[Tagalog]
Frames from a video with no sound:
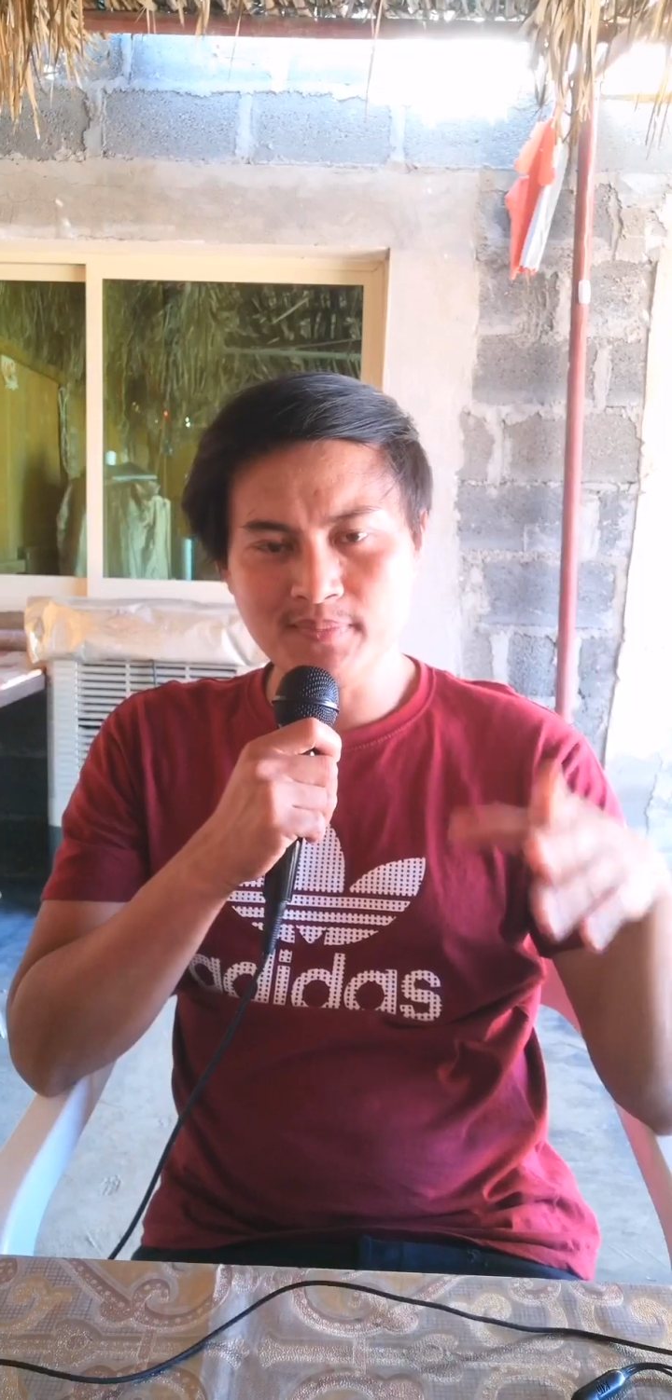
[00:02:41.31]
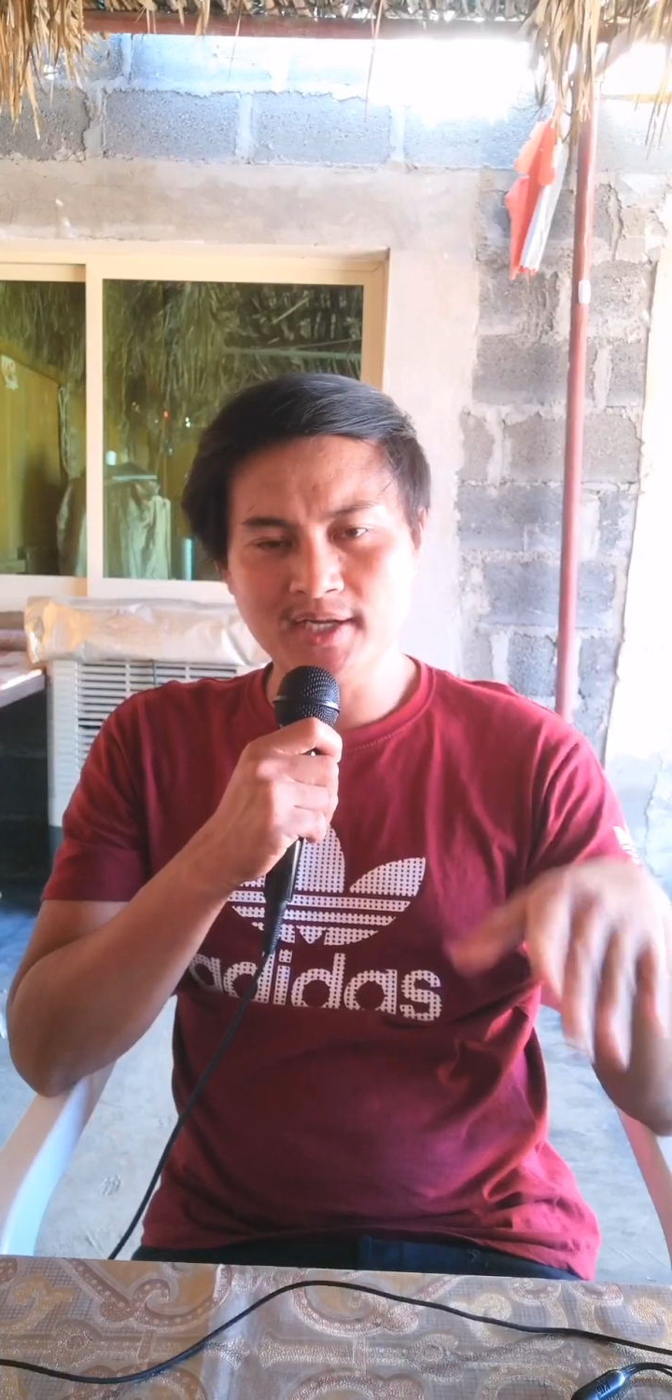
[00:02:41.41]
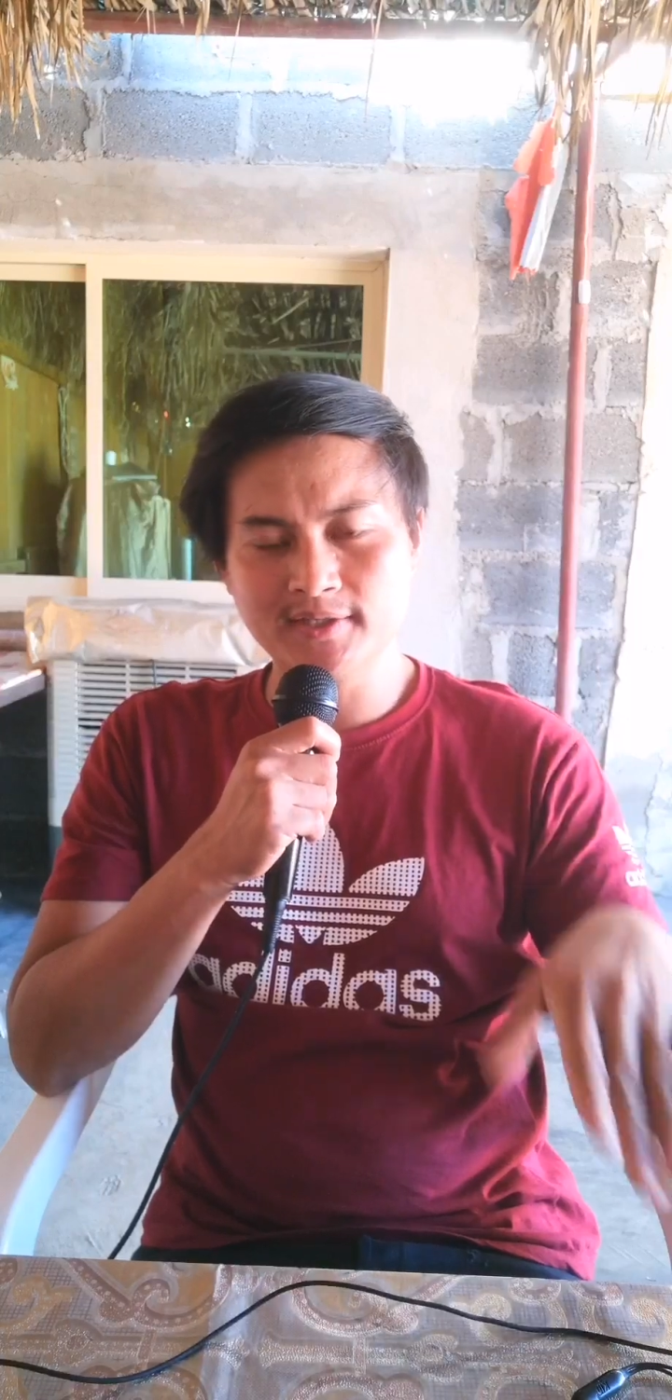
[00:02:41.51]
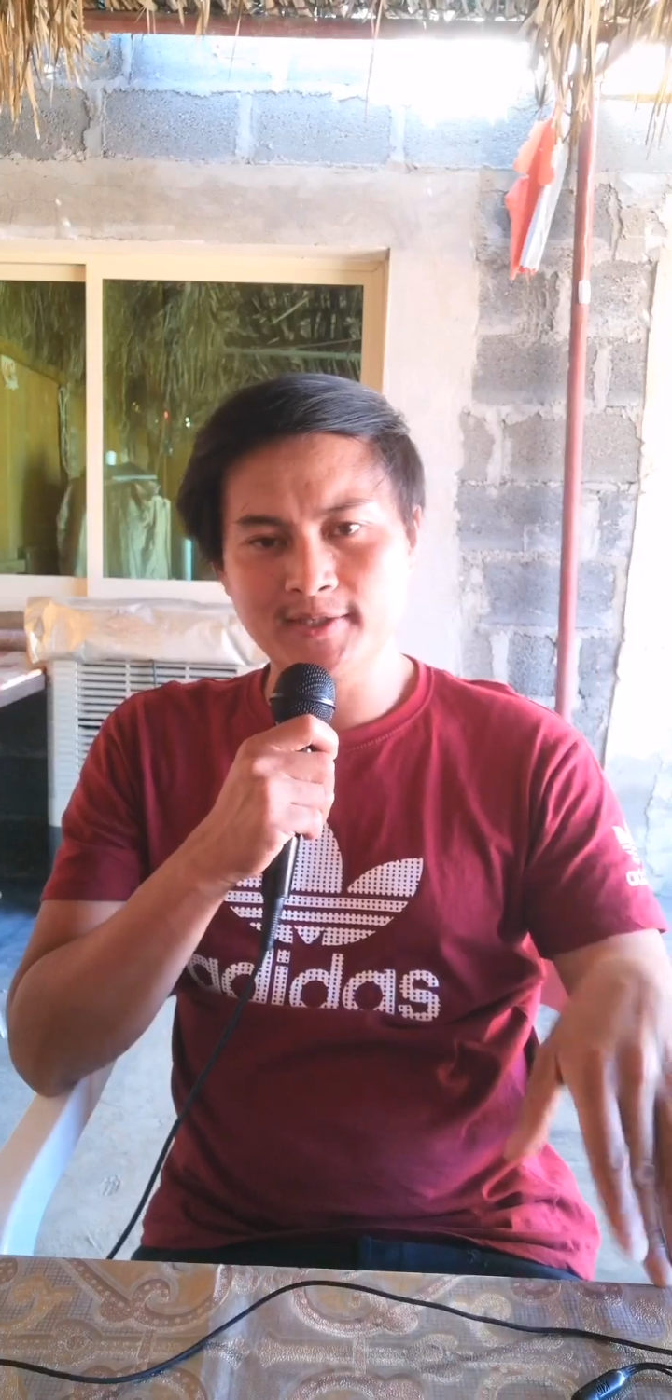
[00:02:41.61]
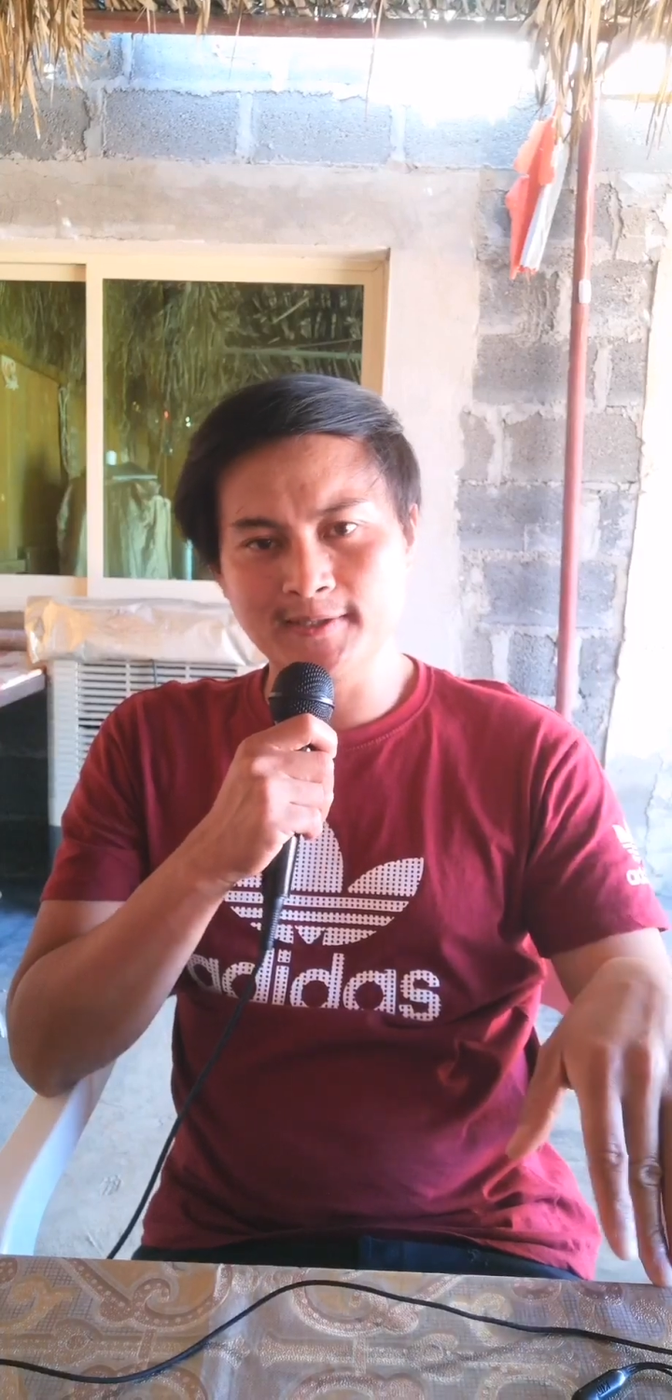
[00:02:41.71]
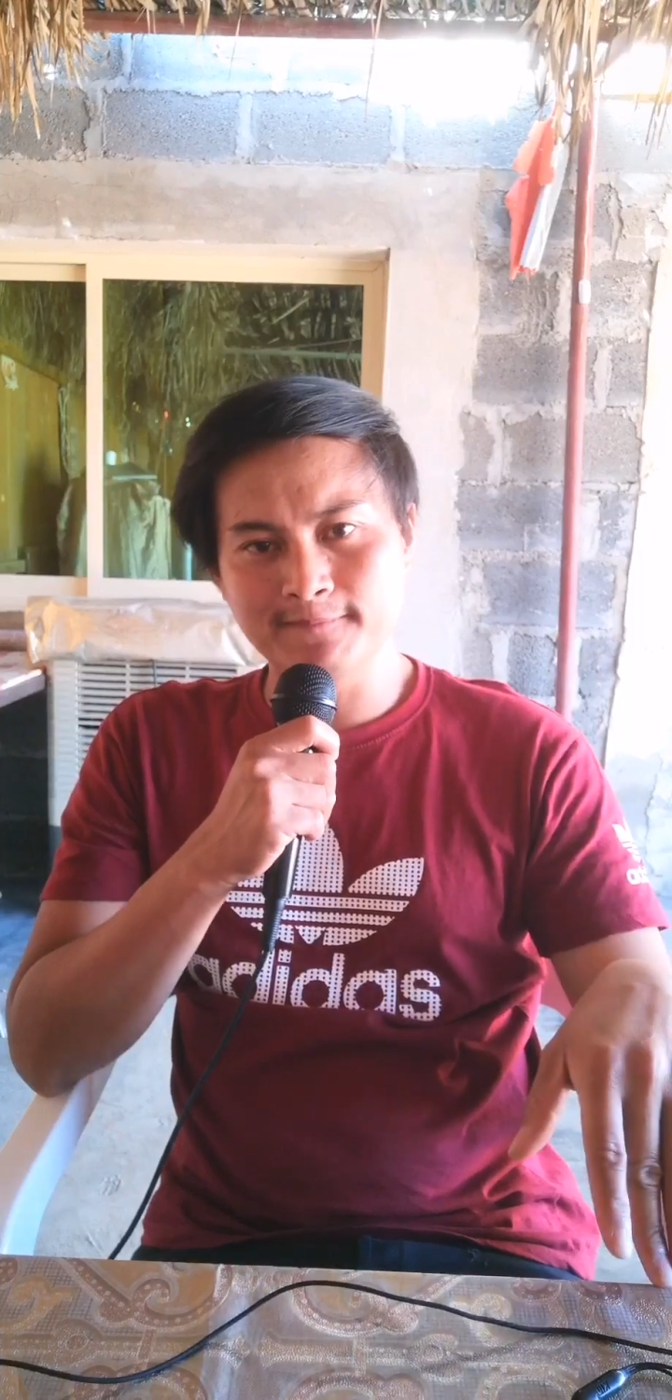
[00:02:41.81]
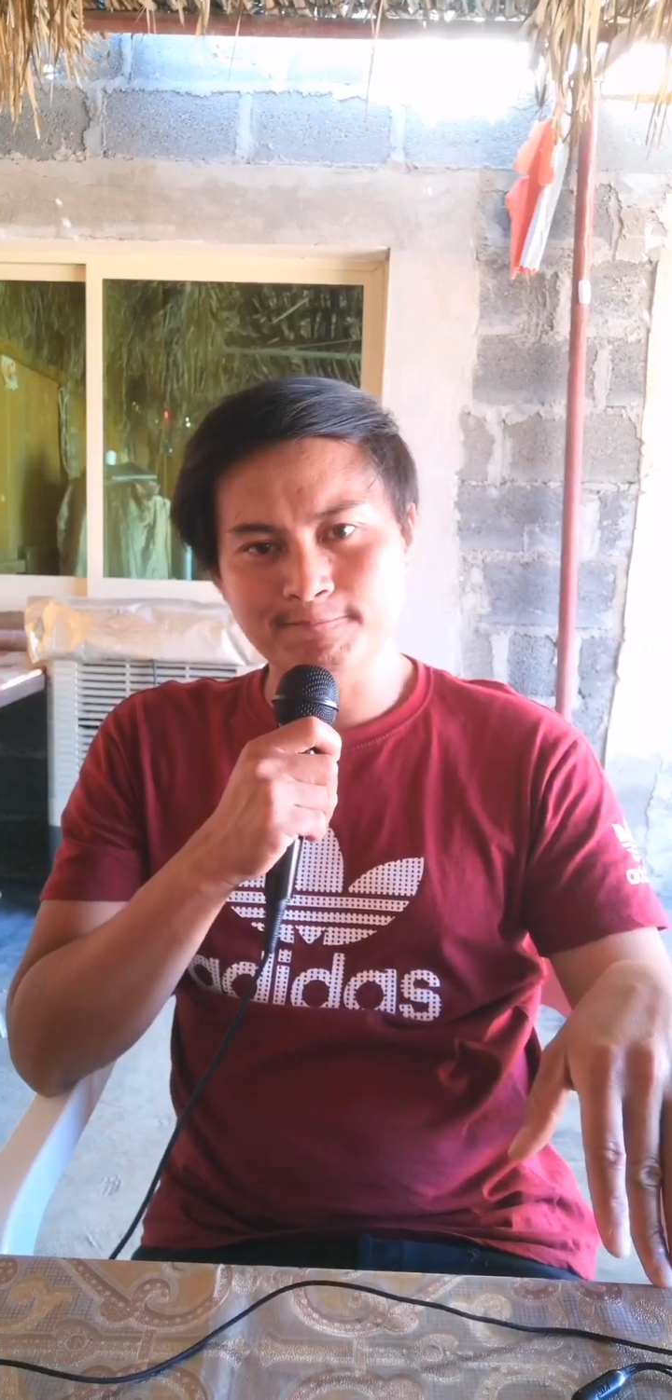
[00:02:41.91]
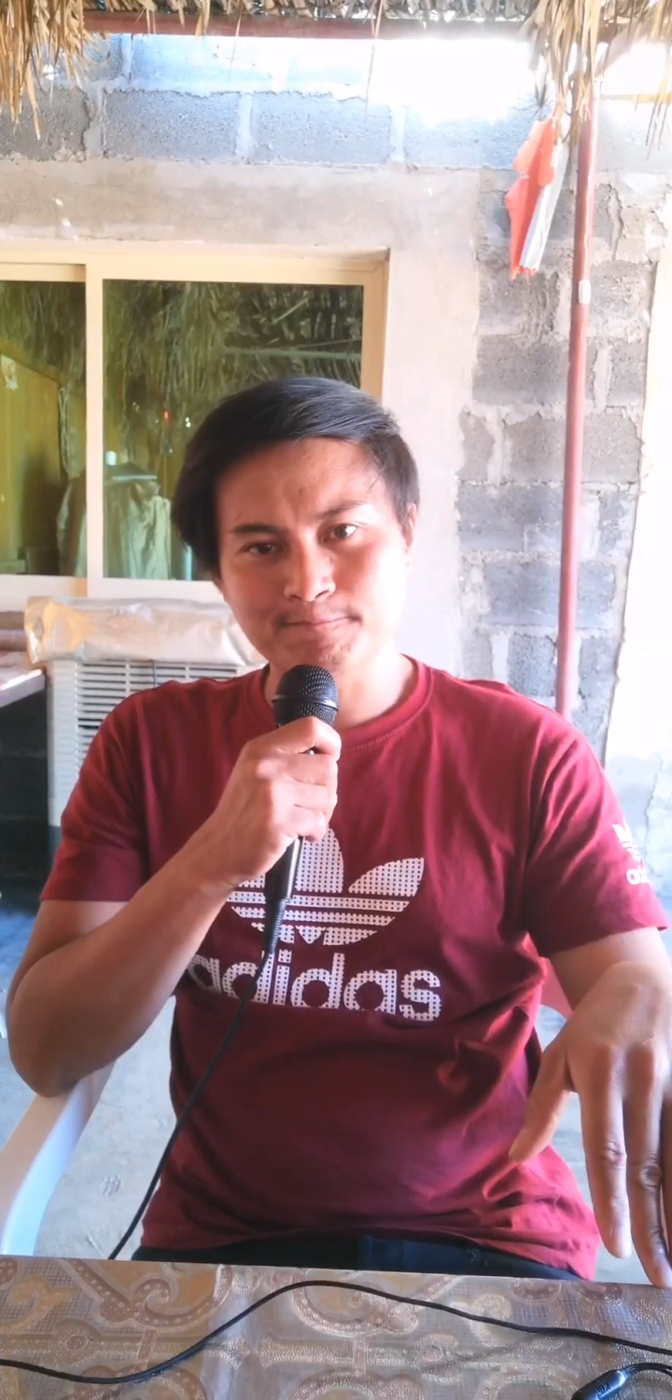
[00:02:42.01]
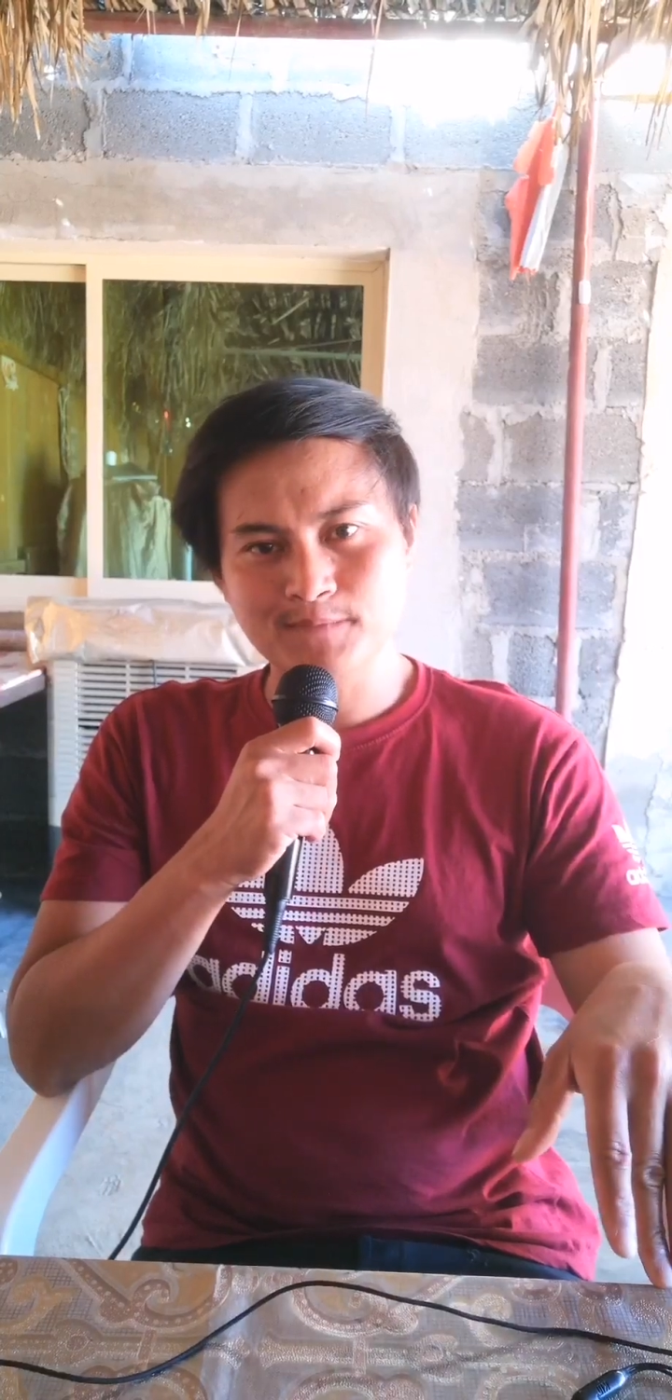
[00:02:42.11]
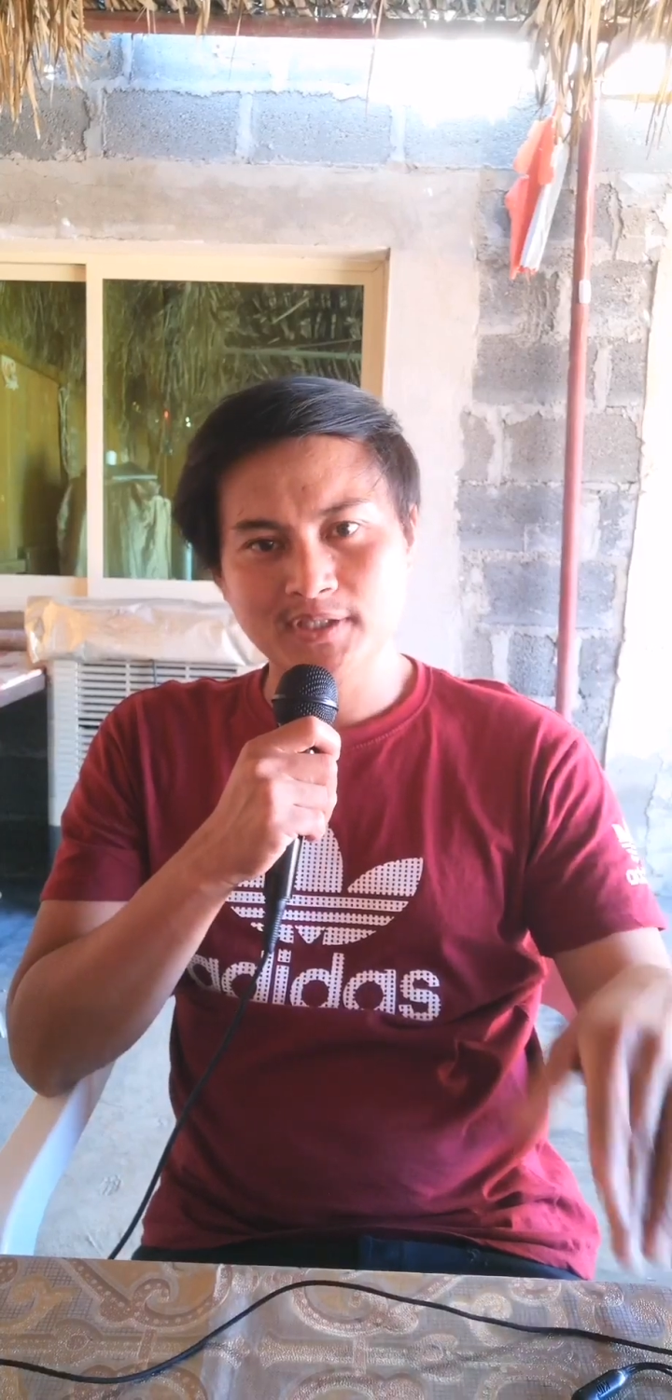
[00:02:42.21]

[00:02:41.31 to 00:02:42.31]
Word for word: Valentin,